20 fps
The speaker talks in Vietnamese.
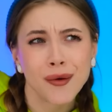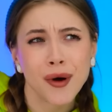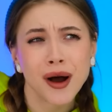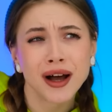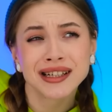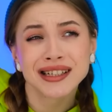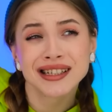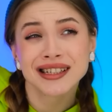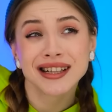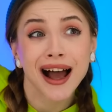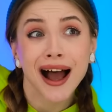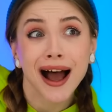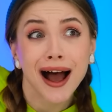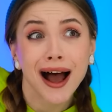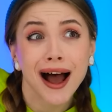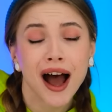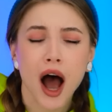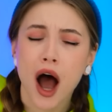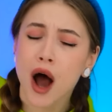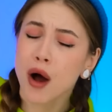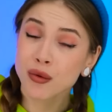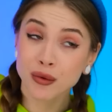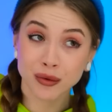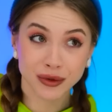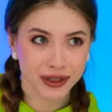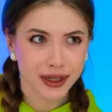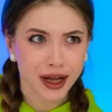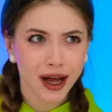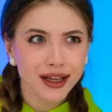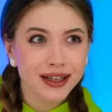Chắc tại em biết mình suốt ngày
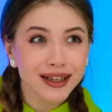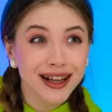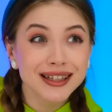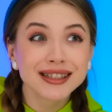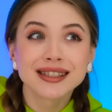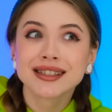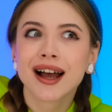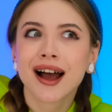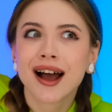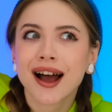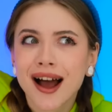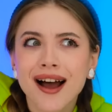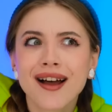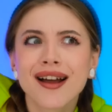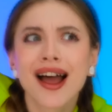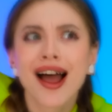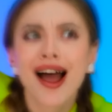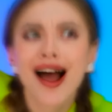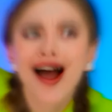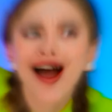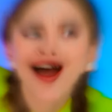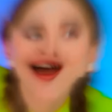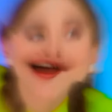làm mất chìa khóa. Nhớ